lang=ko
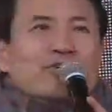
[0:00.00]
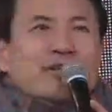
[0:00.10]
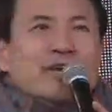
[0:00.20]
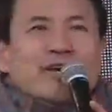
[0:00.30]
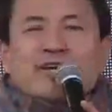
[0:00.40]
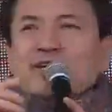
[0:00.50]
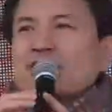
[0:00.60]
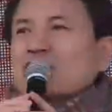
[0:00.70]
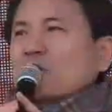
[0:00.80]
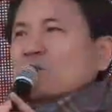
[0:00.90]

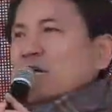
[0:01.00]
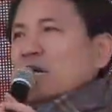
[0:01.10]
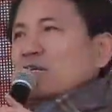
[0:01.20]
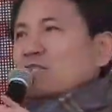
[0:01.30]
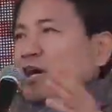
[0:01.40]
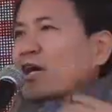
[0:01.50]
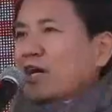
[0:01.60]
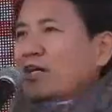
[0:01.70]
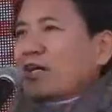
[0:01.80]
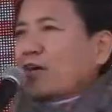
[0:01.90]
여러분들이 얘기하신
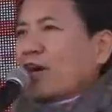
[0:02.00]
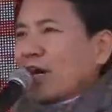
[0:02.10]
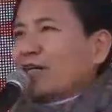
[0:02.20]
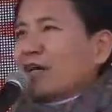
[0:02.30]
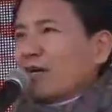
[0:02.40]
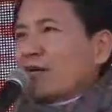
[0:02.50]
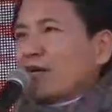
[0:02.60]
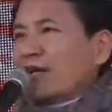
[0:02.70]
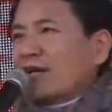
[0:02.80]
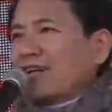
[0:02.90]
겁니다. 제가 얘기한 거
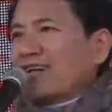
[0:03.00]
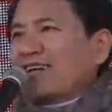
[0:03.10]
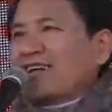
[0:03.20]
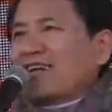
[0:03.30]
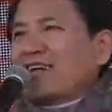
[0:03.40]
아니에요.